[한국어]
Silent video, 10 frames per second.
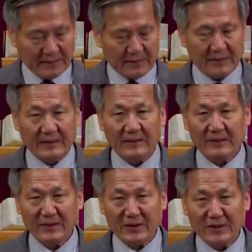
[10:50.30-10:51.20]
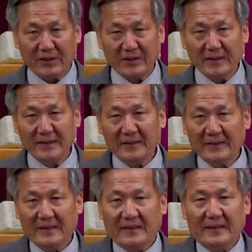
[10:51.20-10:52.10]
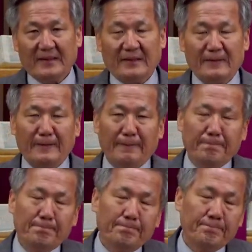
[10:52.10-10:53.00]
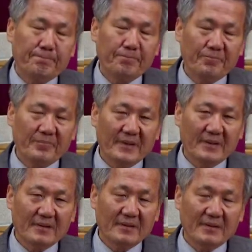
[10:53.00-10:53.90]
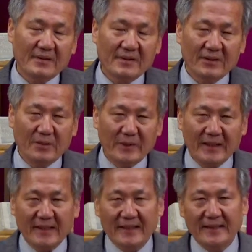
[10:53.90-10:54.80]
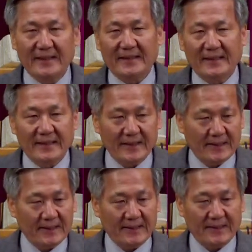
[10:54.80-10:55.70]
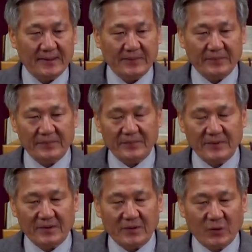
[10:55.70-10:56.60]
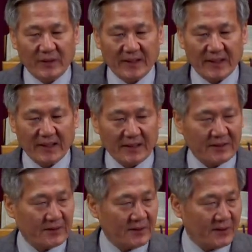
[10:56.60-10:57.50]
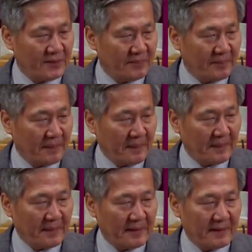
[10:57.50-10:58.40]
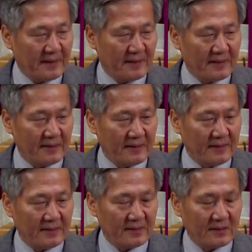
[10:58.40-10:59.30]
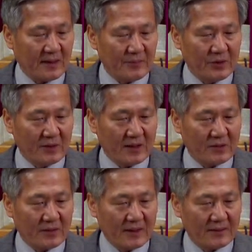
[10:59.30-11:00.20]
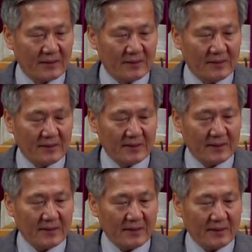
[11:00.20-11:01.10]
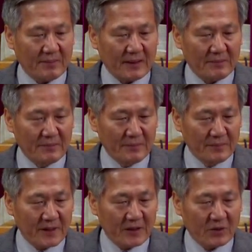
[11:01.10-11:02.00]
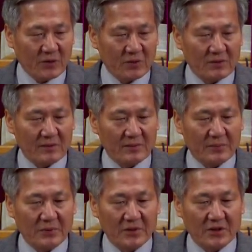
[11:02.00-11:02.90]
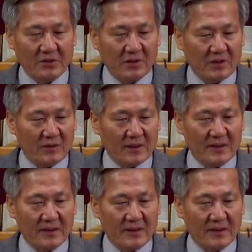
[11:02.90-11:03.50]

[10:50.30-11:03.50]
어, 어린 시절 저는 어, 저희 어머니가 어, 교회당에 가셔서 어, 담요를 안고 가서 밤새도록 부르짖고 기도하는